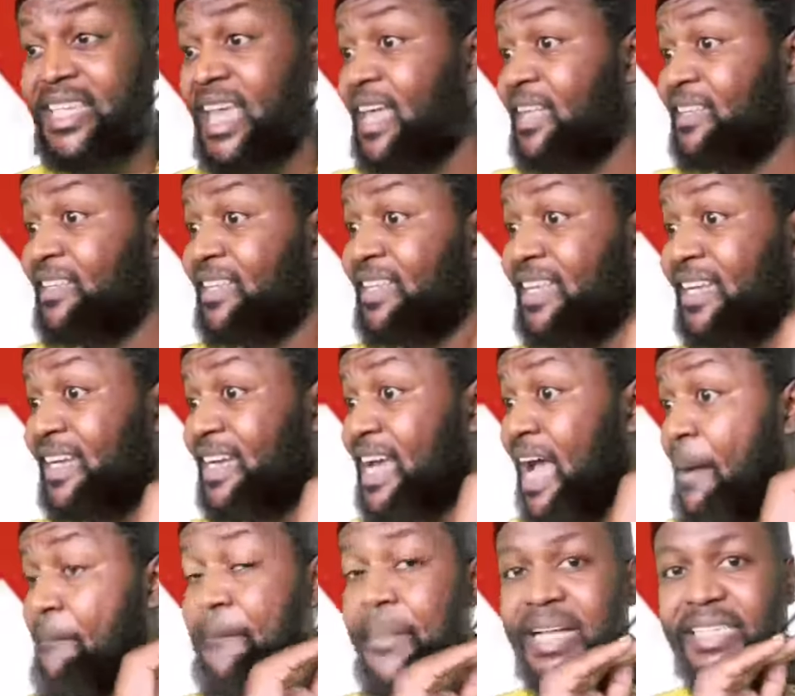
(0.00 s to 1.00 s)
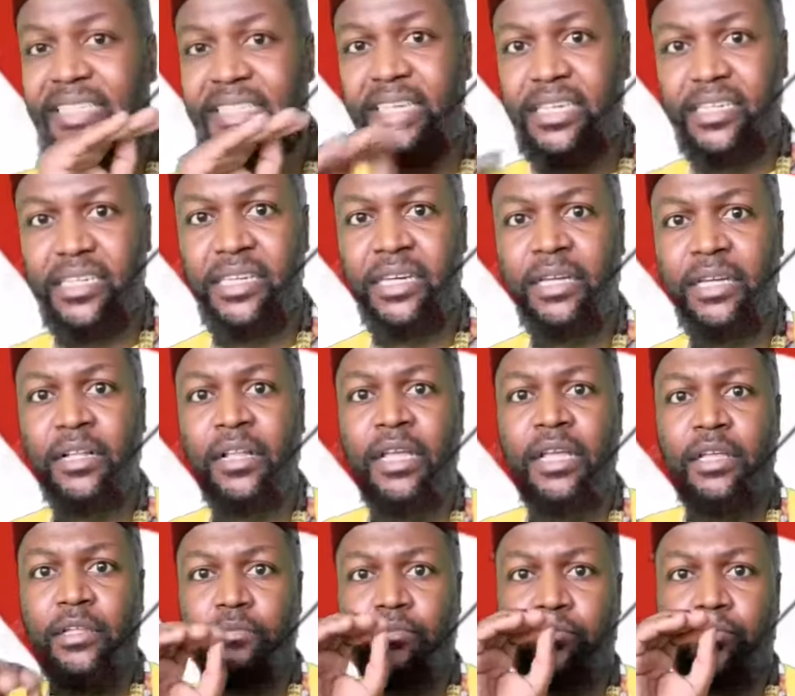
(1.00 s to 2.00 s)
c'est dramatique.
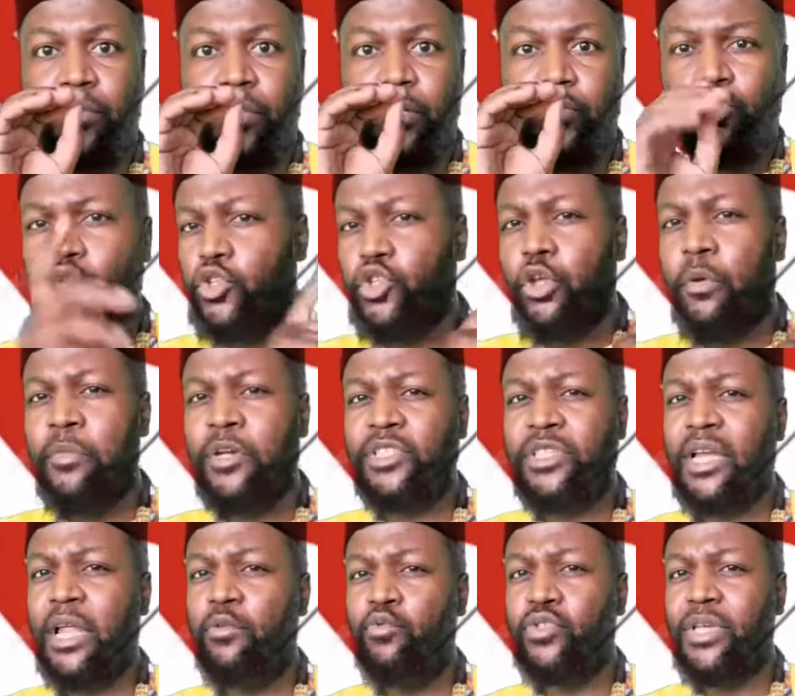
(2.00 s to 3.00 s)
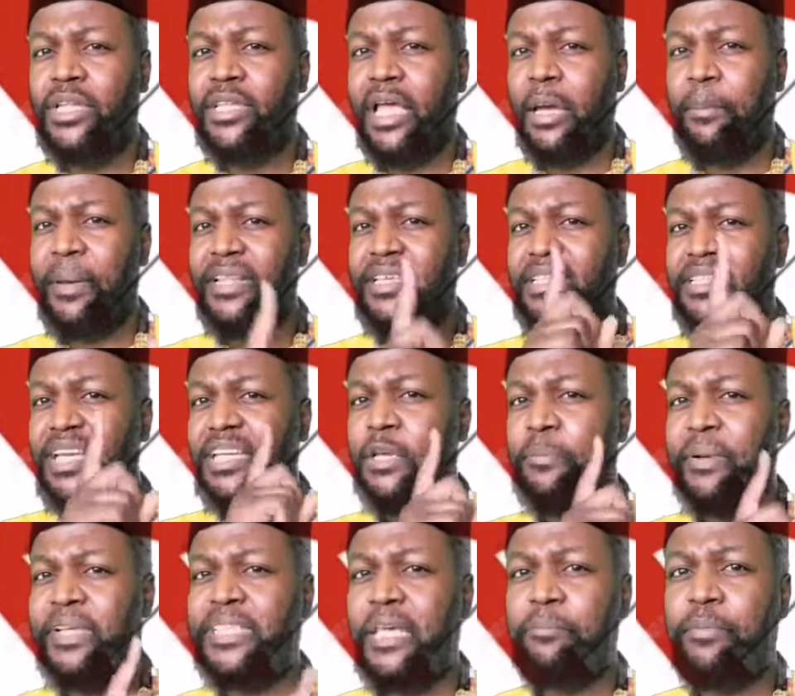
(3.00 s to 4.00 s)
Justement, cela nous interpelle qu'il ne
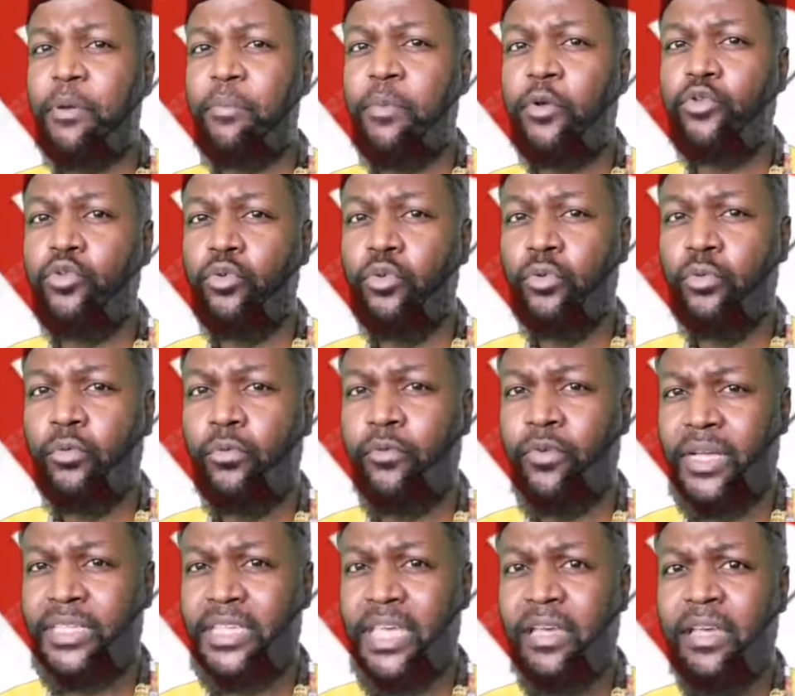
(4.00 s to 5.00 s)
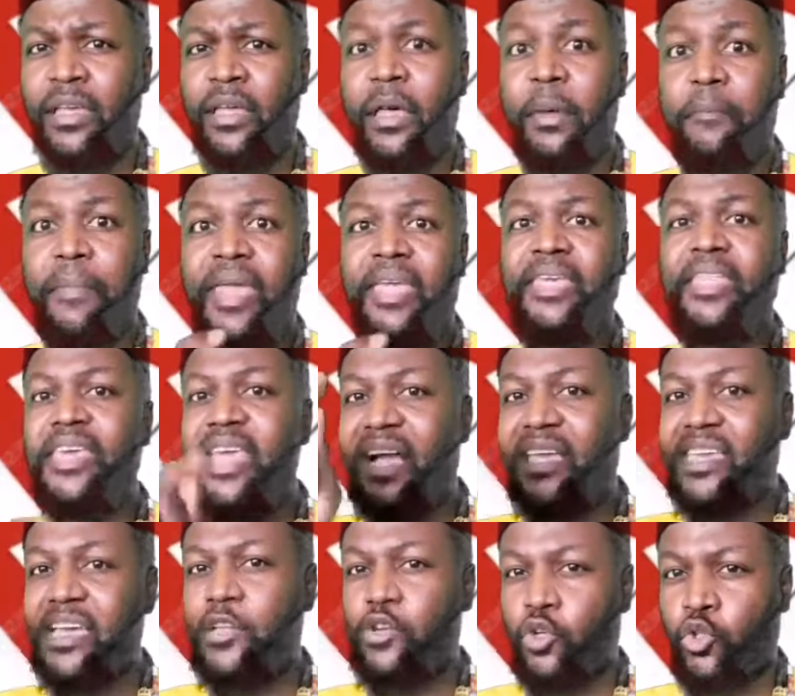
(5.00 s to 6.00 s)
s'agit pas simplement du vaccin, mais il y a
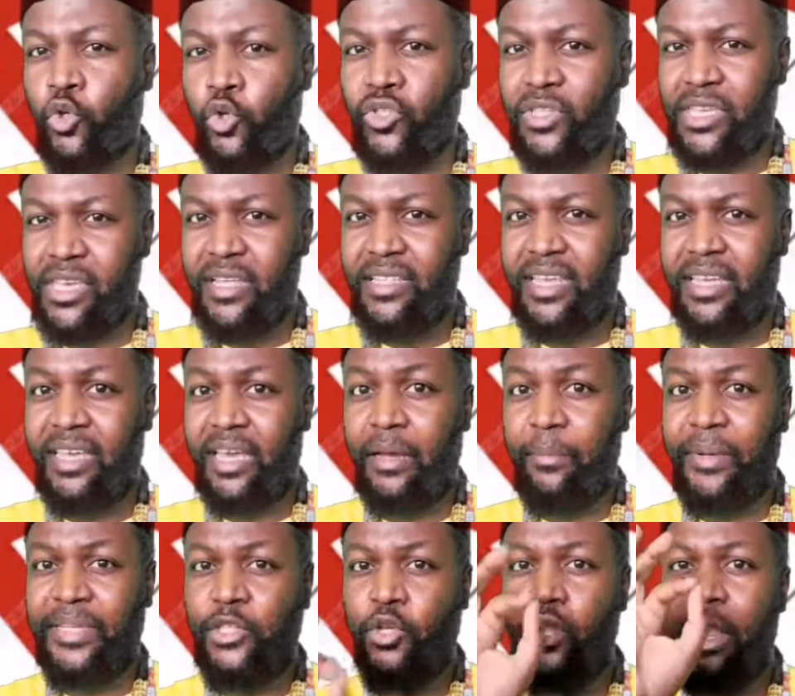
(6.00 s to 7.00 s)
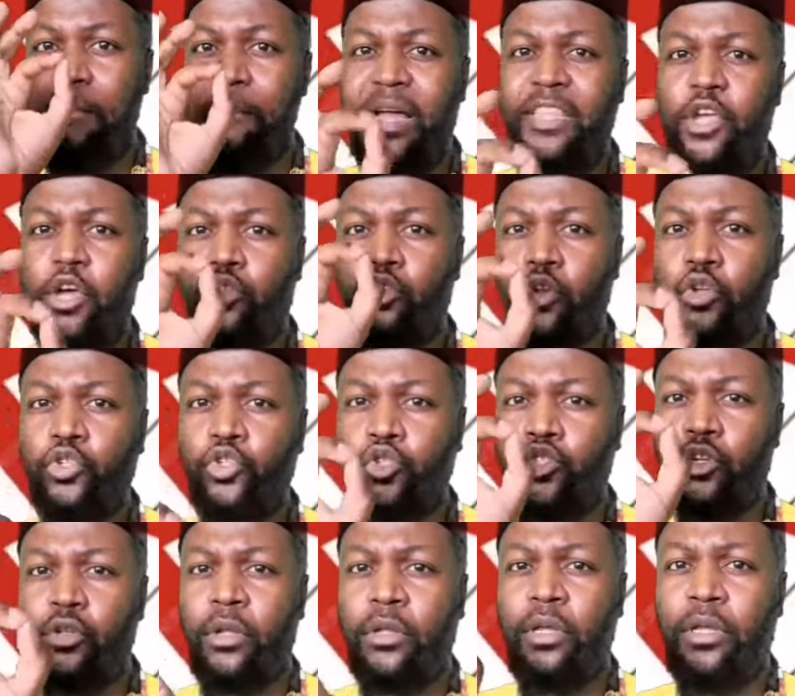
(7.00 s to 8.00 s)
quelque chose qui a derrière. Parce que la manière dont les gens
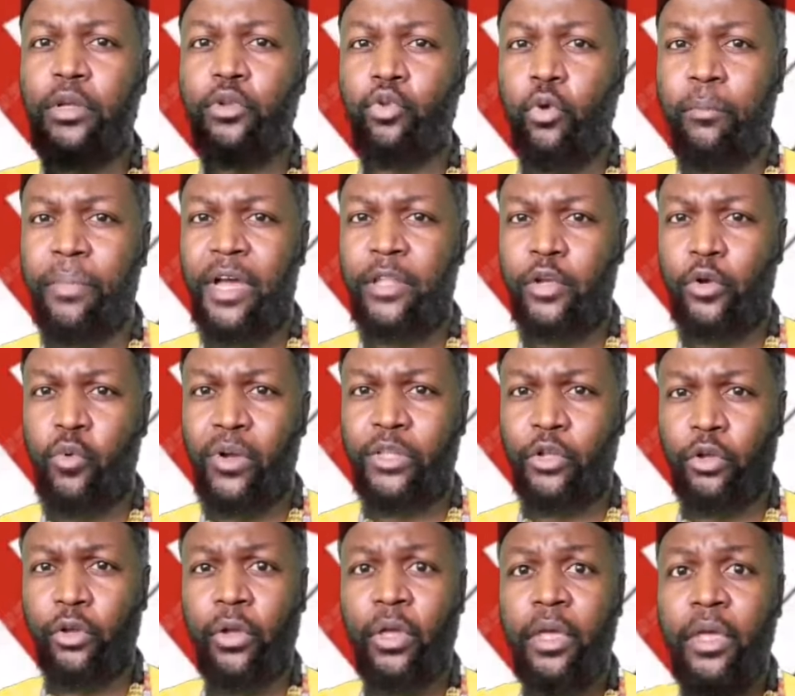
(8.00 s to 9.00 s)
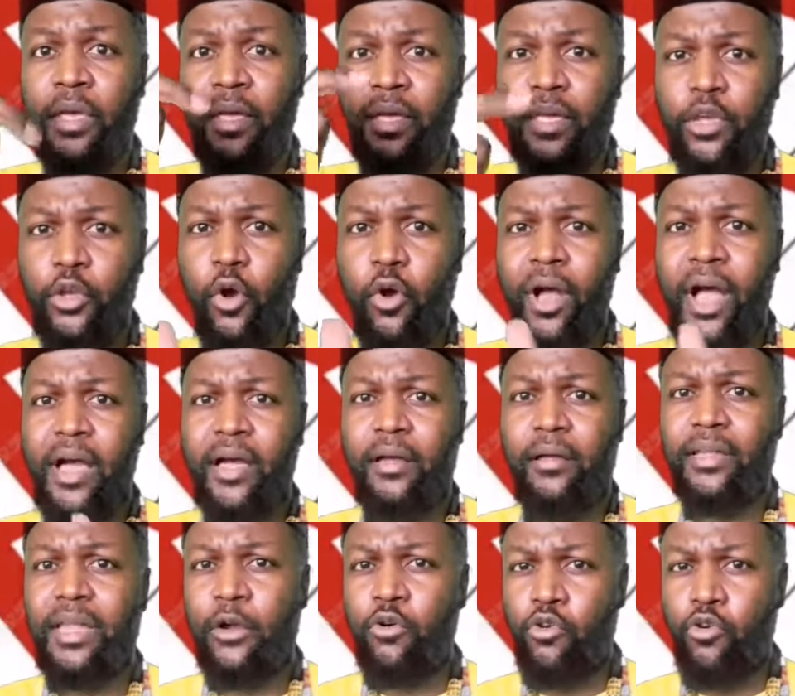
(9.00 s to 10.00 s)
sont en train de tomber en Équateur, il y
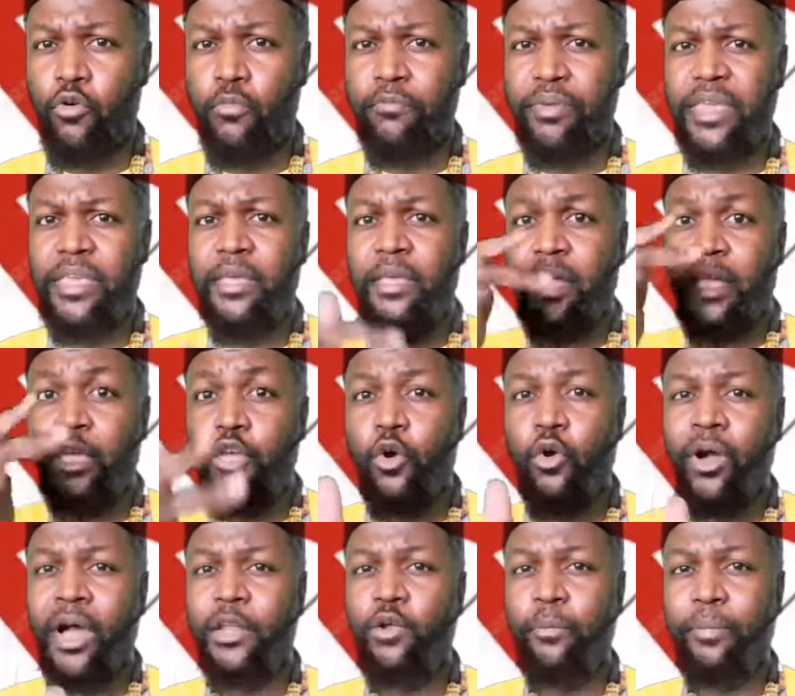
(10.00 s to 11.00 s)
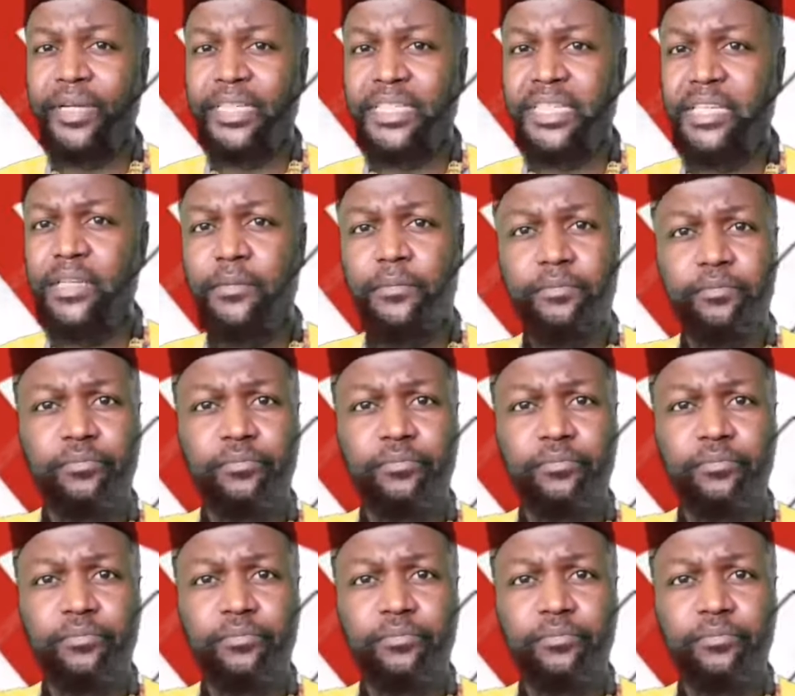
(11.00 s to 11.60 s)
aura la Colombie, il y aura le Brésil,